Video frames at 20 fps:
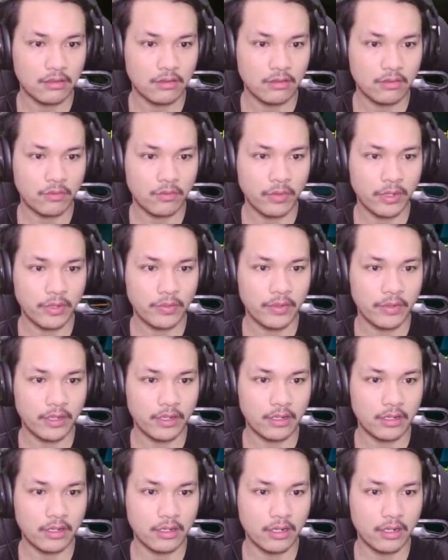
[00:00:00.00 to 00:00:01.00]
Wait, wait.
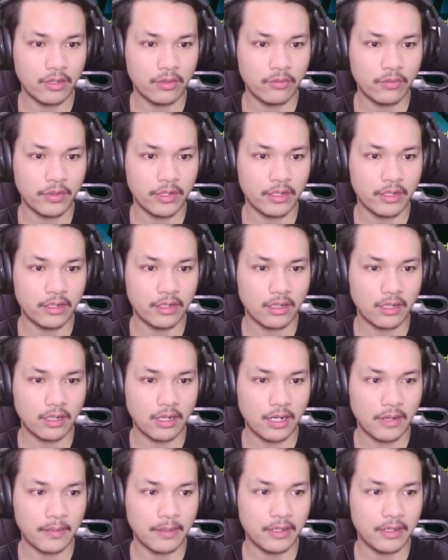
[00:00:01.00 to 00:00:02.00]
Ayo, wait.
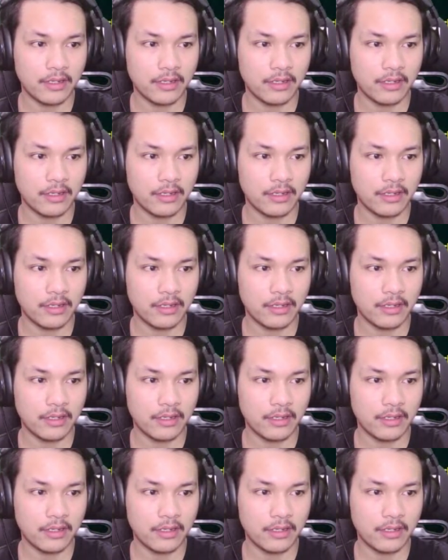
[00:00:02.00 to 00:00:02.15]
Kenapa nih?